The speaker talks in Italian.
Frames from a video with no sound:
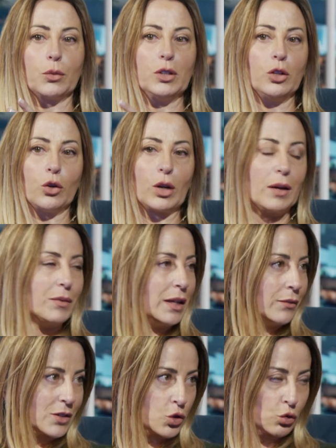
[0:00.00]
quindi non
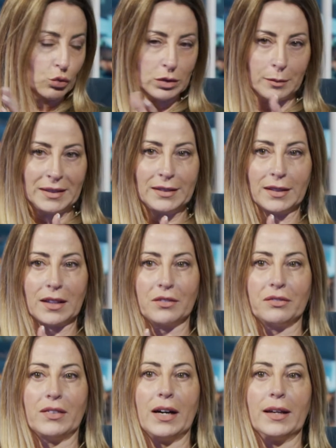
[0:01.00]
aveva assolutamente a che
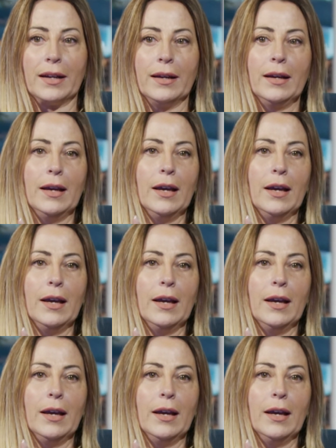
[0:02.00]
fare